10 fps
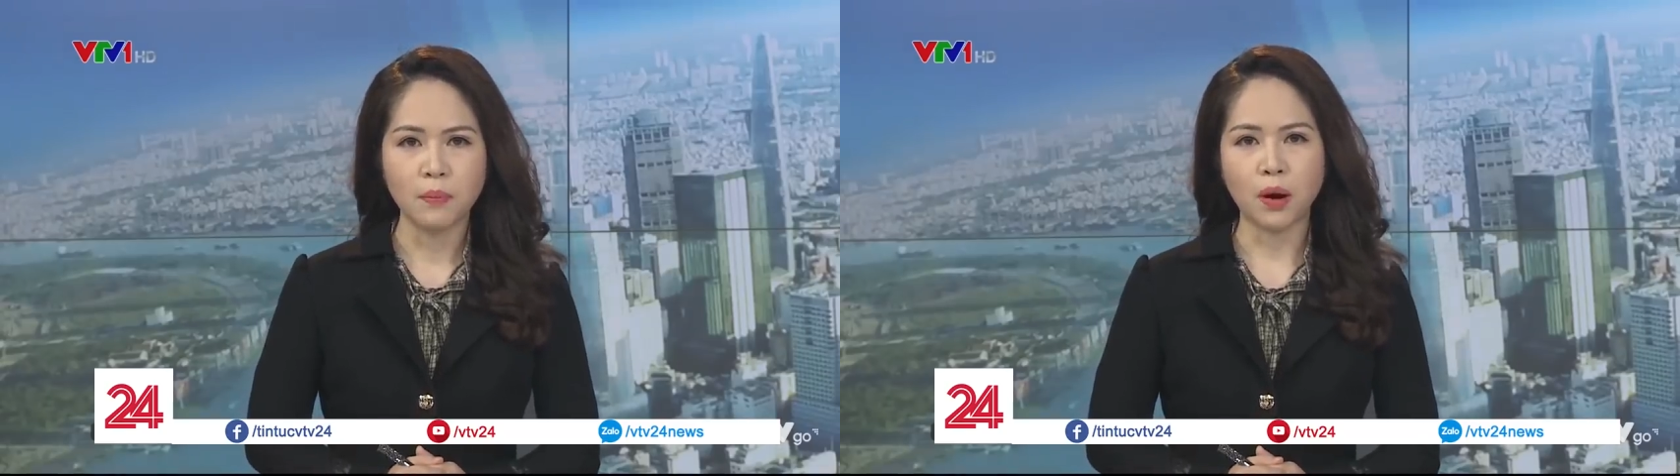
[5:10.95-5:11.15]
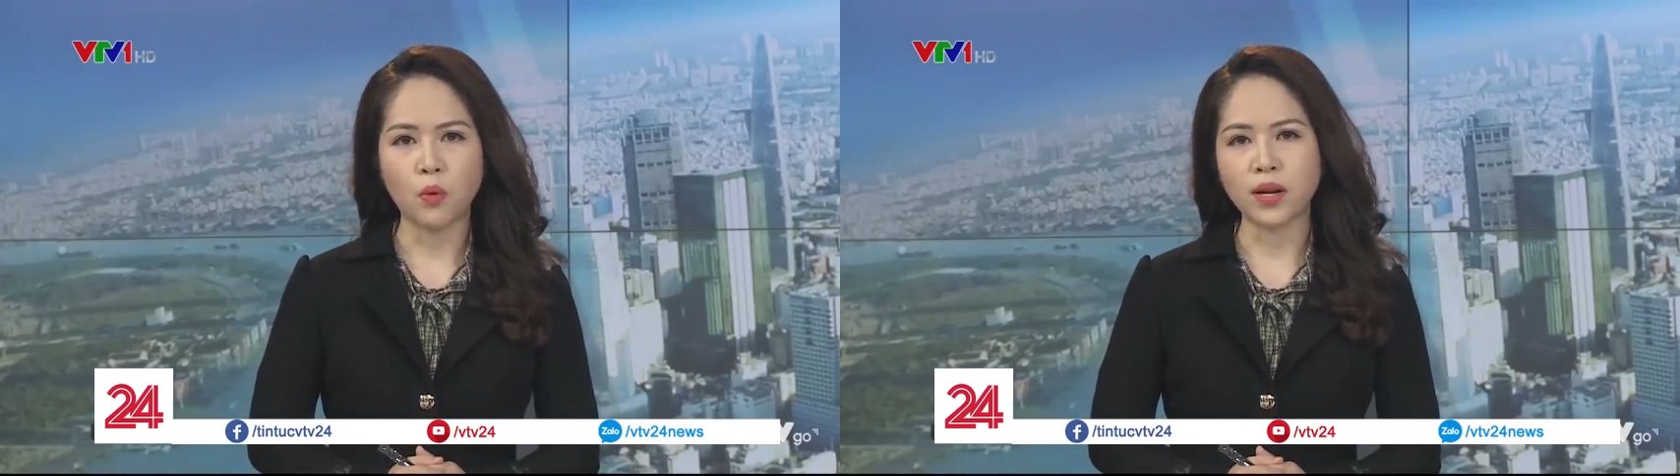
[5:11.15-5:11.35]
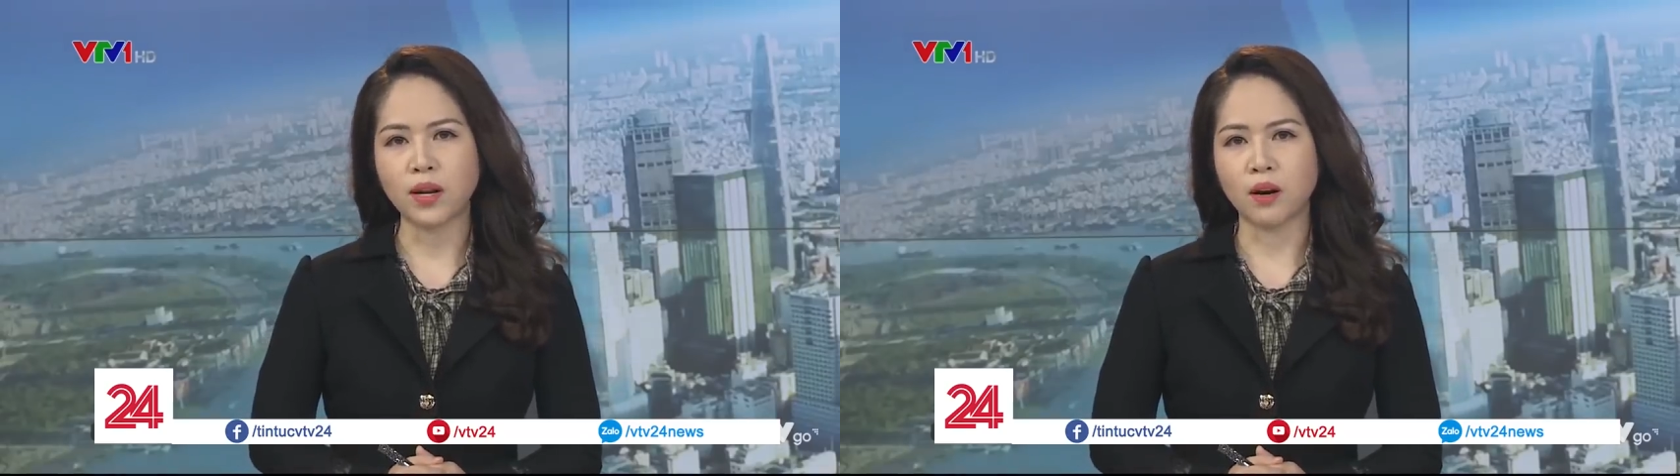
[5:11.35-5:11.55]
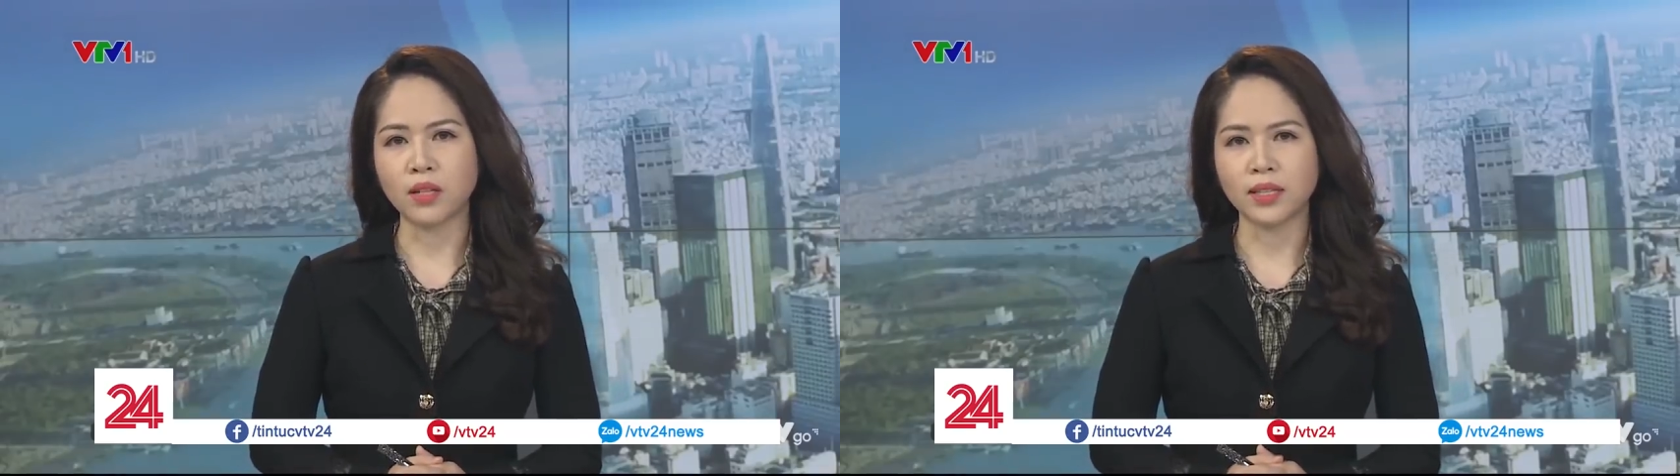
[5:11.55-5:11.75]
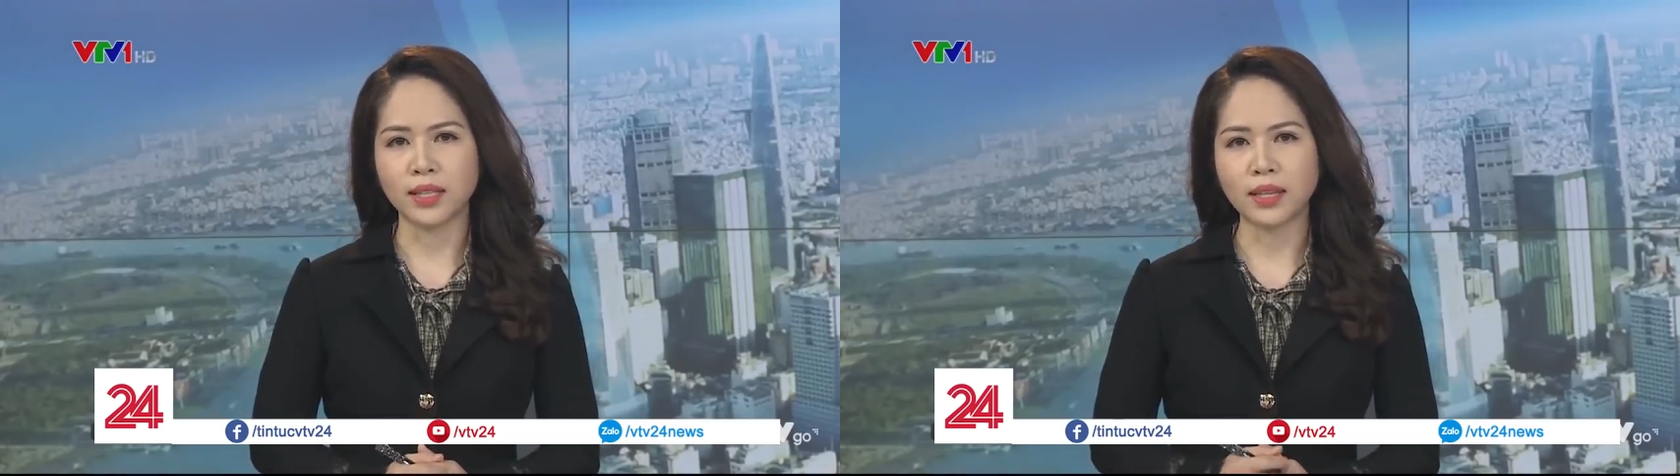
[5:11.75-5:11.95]
mà qua
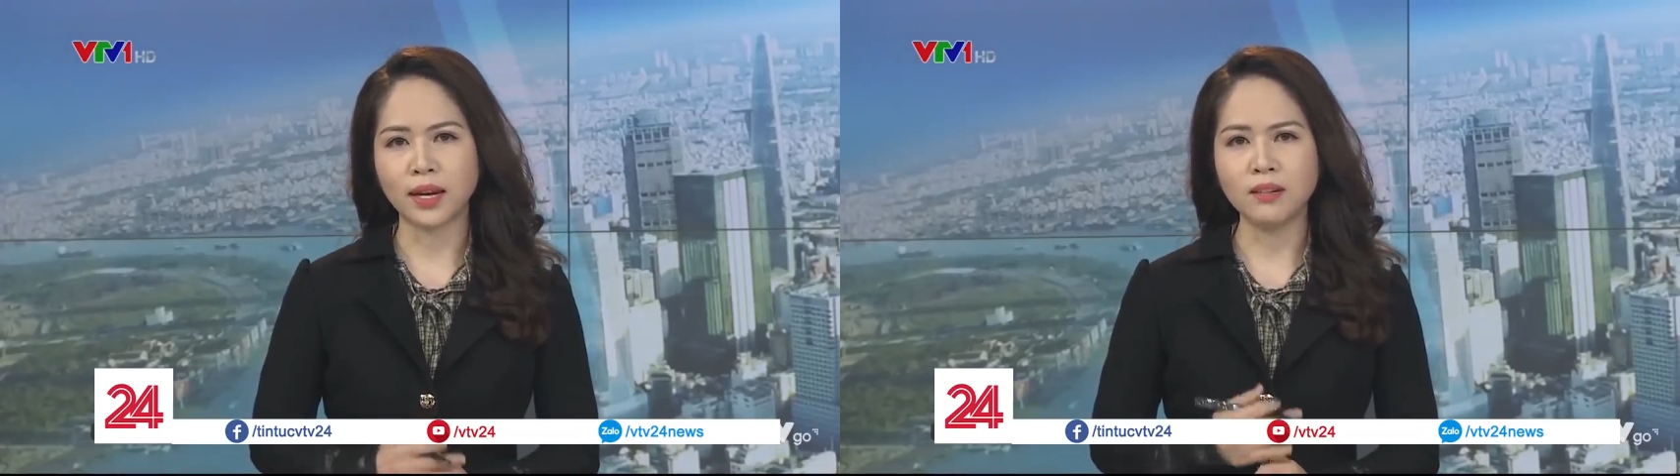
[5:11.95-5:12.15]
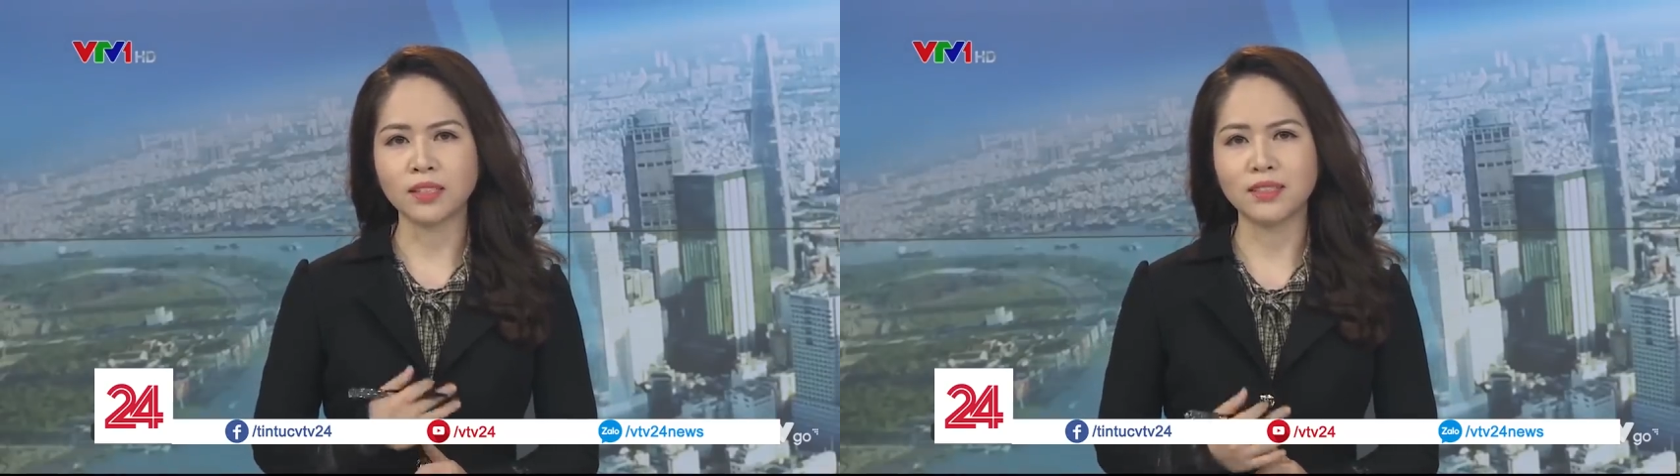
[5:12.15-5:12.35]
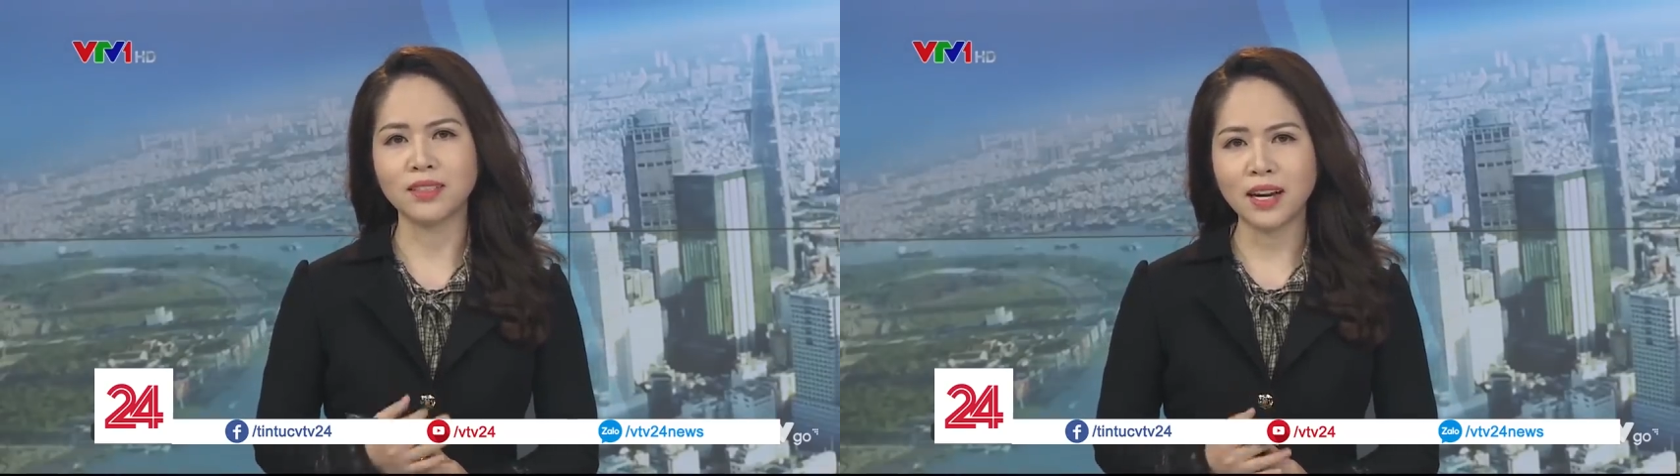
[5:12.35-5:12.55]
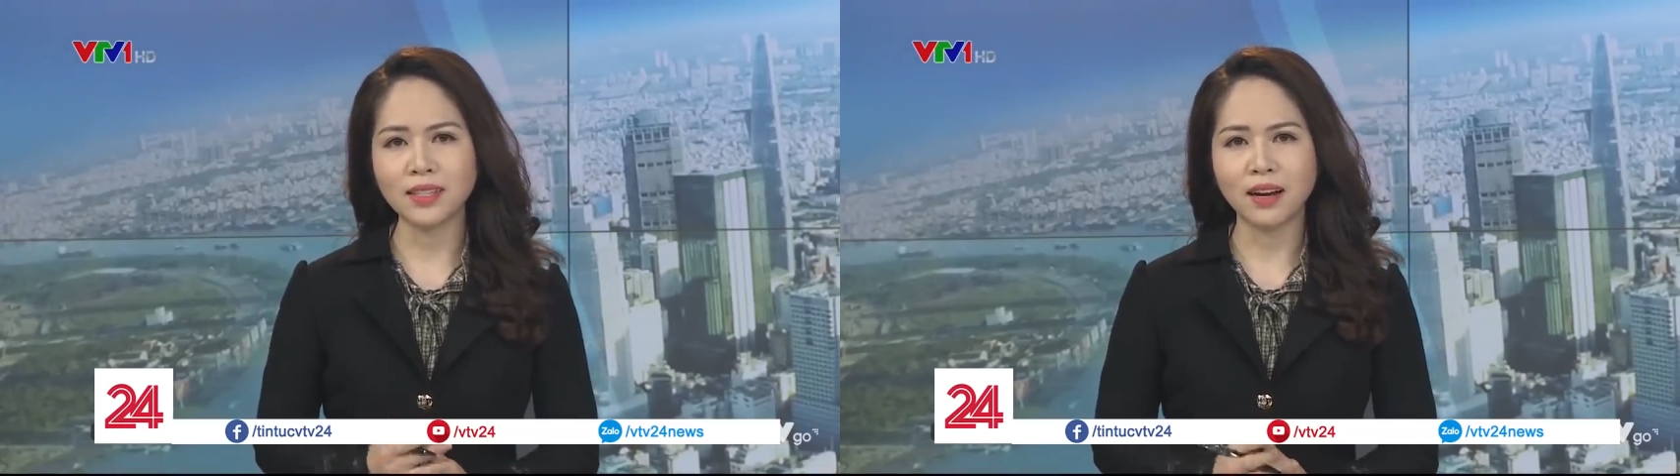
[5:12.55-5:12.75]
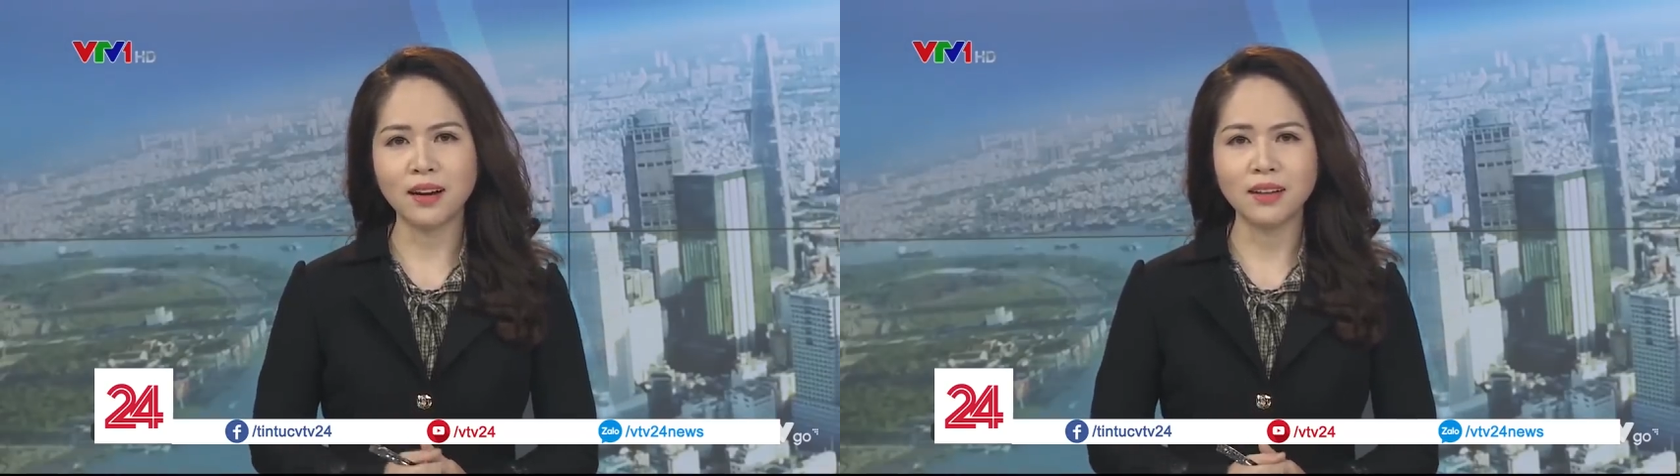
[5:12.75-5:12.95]
đó thì người ta thấy được sự
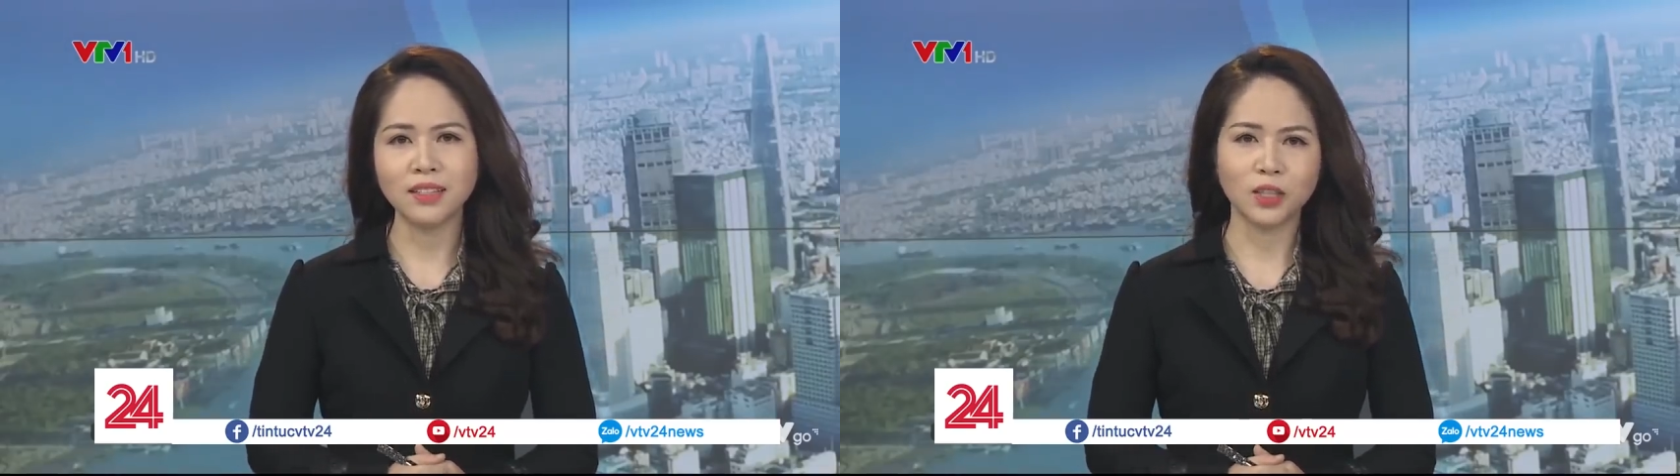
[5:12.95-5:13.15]
ngây thơ,